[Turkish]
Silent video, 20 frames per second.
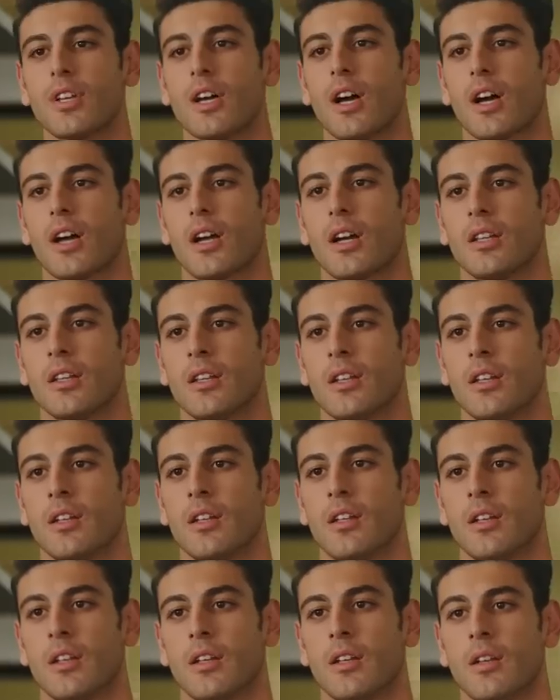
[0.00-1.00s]
ki Hakan?
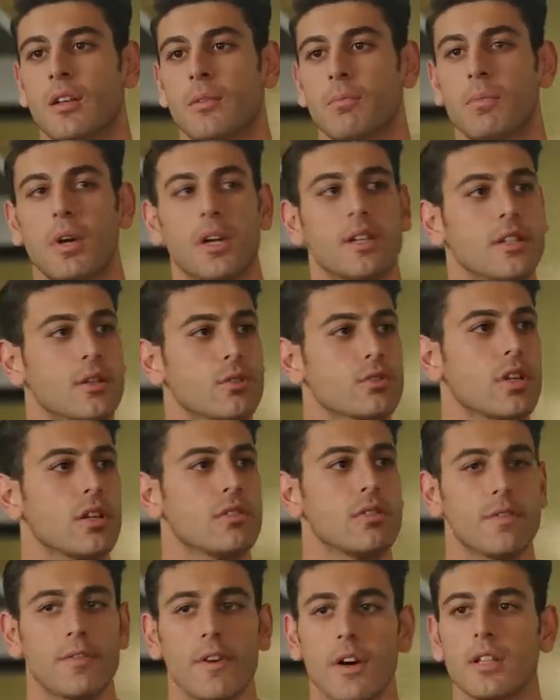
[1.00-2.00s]
Bak ne güzel
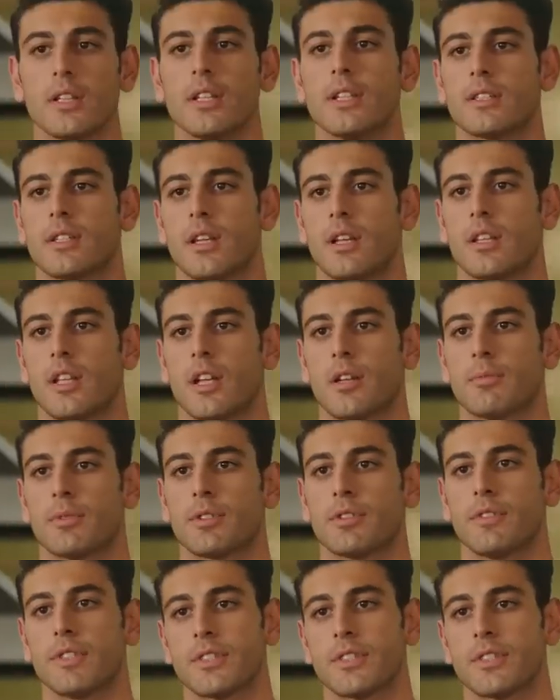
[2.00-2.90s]
vefalı insanlarmış,